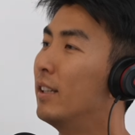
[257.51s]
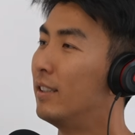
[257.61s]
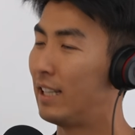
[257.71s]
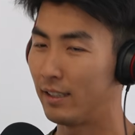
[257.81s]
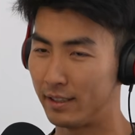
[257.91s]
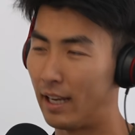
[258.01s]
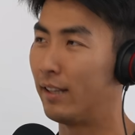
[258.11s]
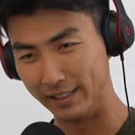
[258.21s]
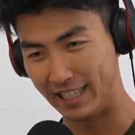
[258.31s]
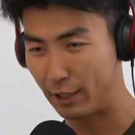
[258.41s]
你在得谁？
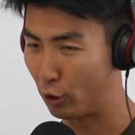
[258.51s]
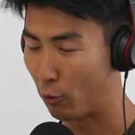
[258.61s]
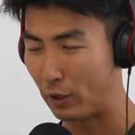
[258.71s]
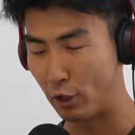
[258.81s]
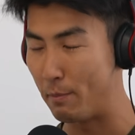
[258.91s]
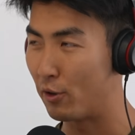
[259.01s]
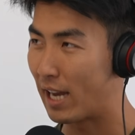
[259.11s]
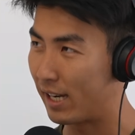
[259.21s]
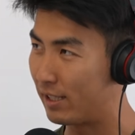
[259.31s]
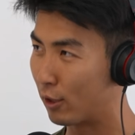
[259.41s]
你现在觉得完全没有
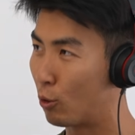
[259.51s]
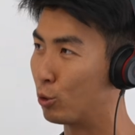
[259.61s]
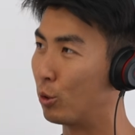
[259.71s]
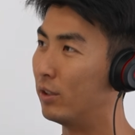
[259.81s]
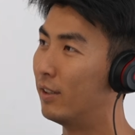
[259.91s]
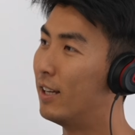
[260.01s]
压力的时候，我相